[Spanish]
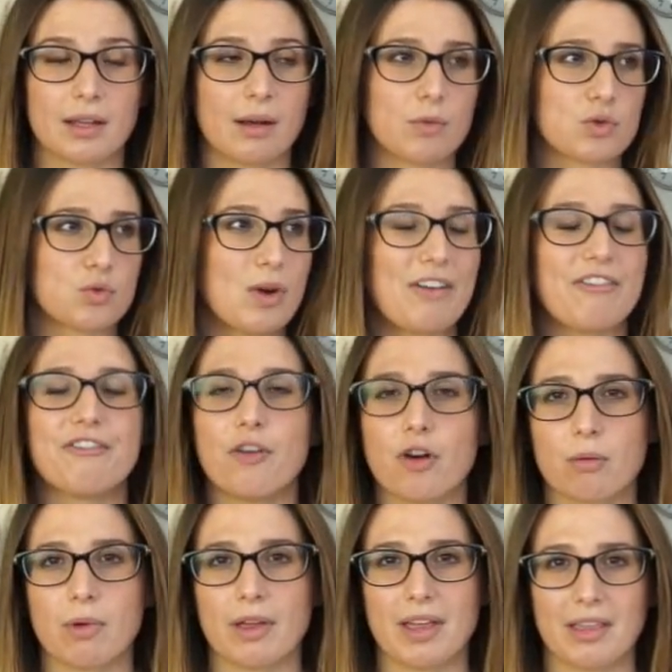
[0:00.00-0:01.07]
digamos, una
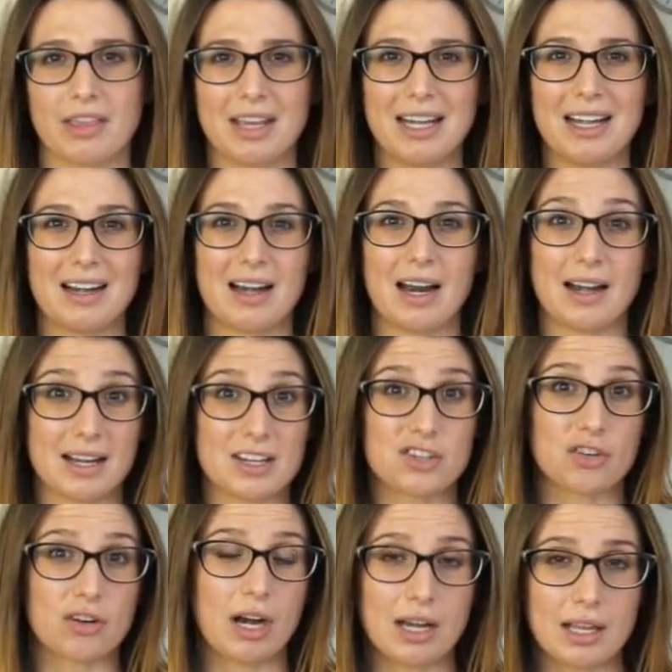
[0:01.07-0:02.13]
forma de adquirir la
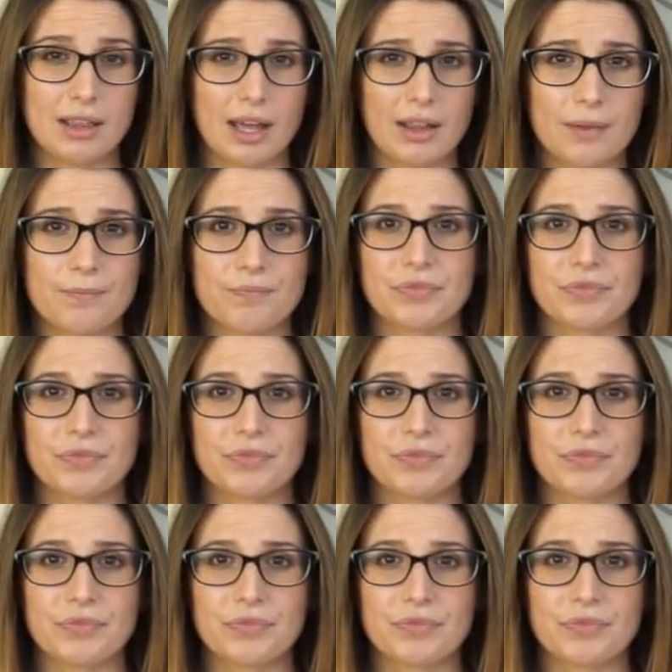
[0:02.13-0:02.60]
nacionalidad